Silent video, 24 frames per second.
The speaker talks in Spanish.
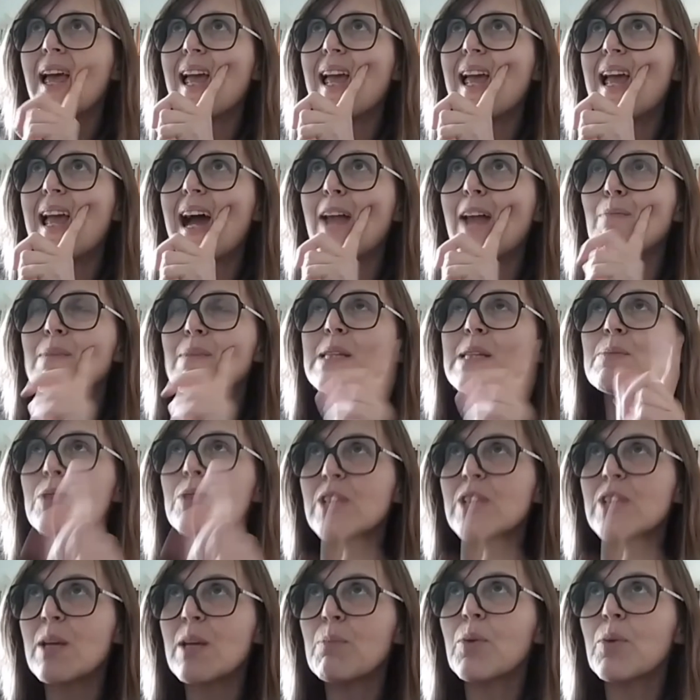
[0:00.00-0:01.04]
Eh, al
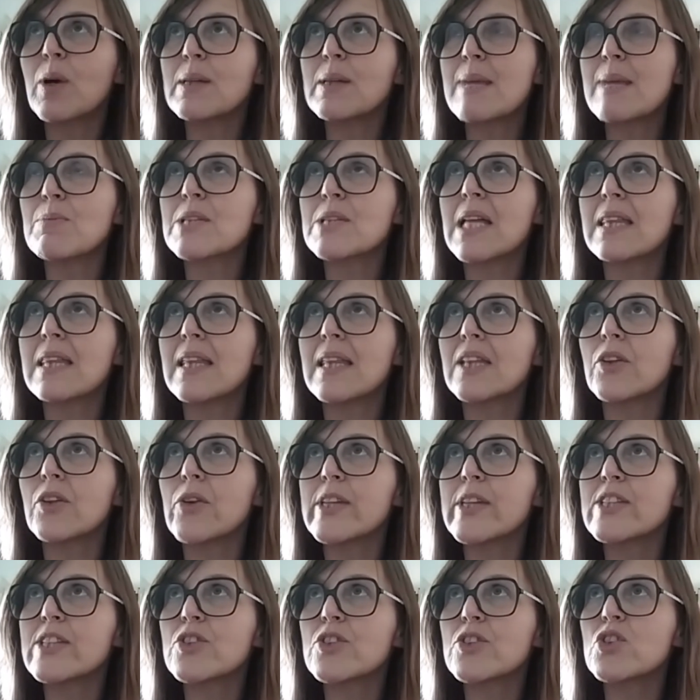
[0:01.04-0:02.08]
mismo tiempo que estamos
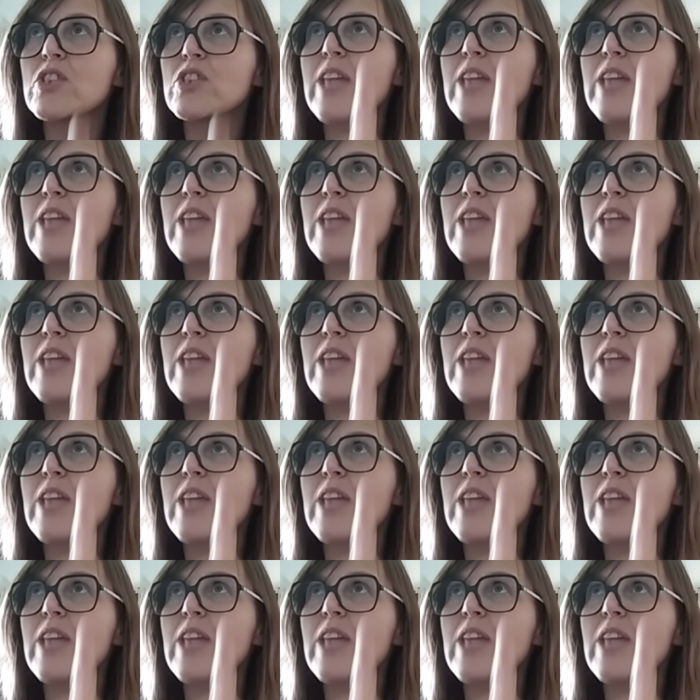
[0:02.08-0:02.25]
haciendo esto,